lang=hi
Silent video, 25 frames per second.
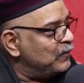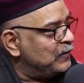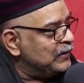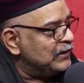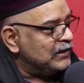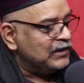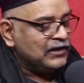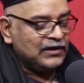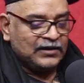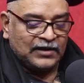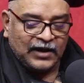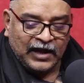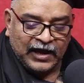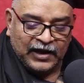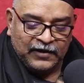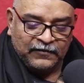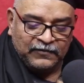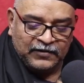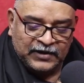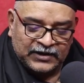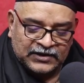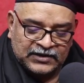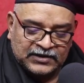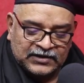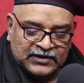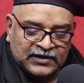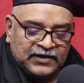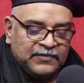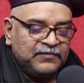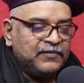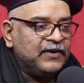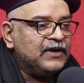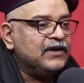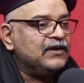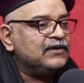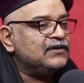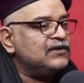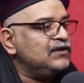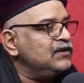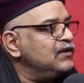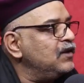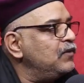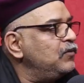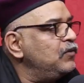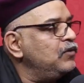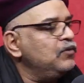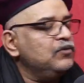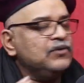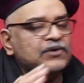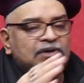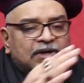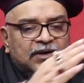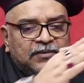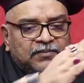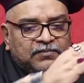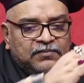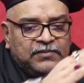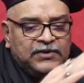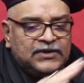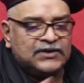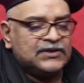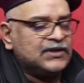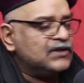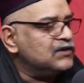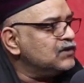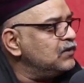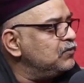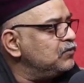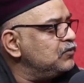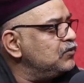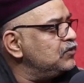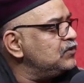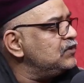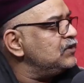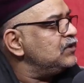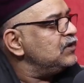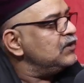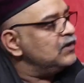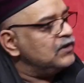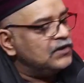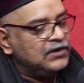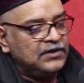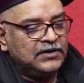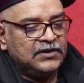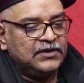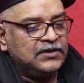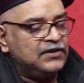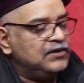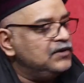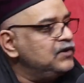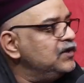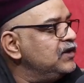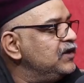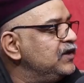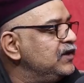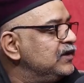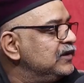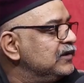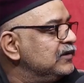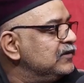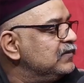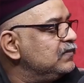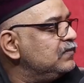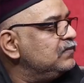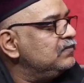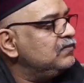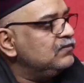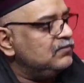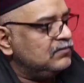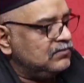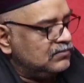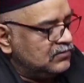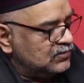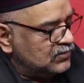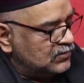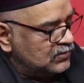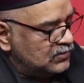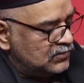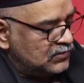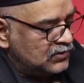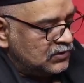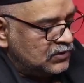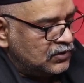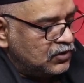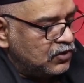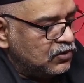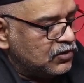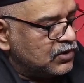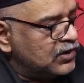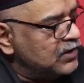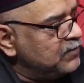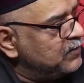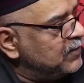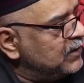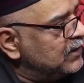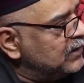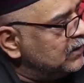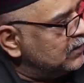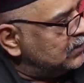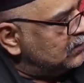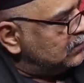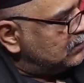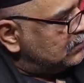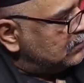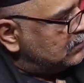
अभी आई विश कि मैं सीधा बोलूँ कि यार बीच का सब कुछ डिलीट नौकरी मैंने